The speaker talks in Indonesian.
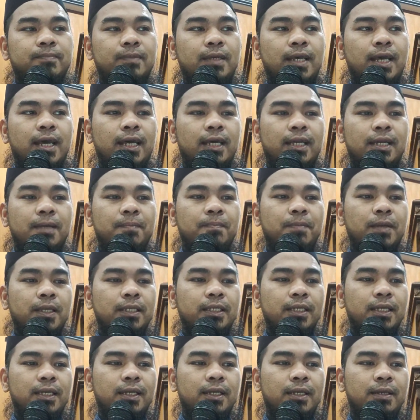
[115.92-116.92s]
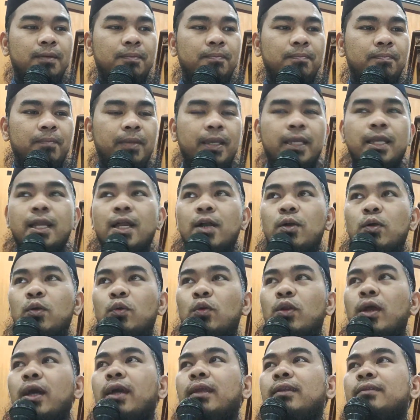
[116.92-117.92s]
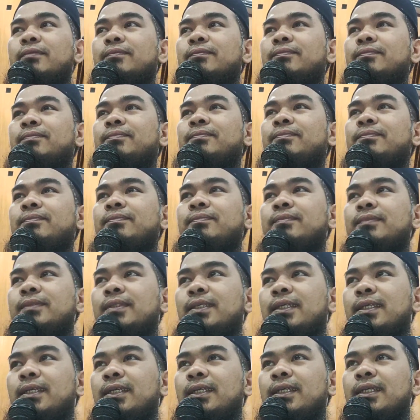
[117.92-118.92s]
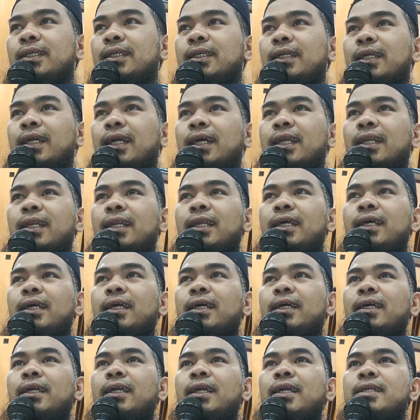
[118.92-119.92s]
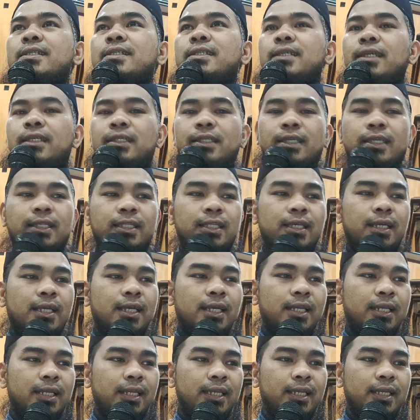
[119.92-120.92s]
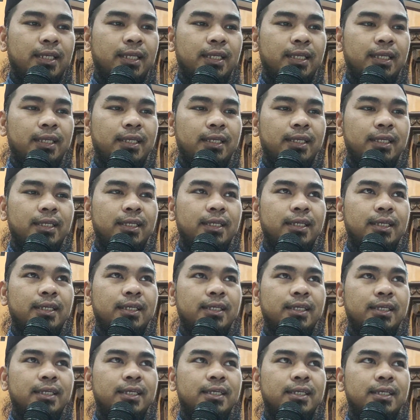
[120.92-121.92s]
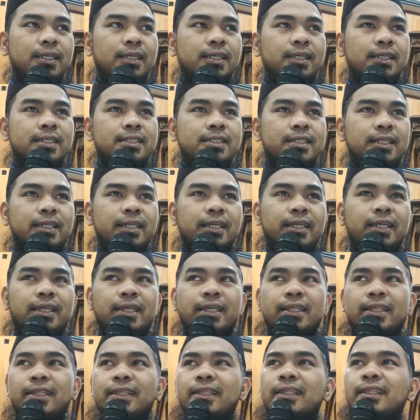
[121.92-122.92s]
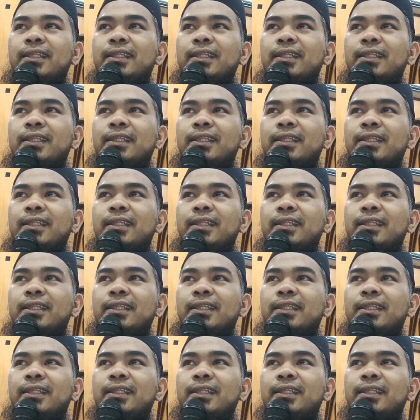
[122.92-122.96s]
harapannya megang Quran karena kajian kita kali ini sedikit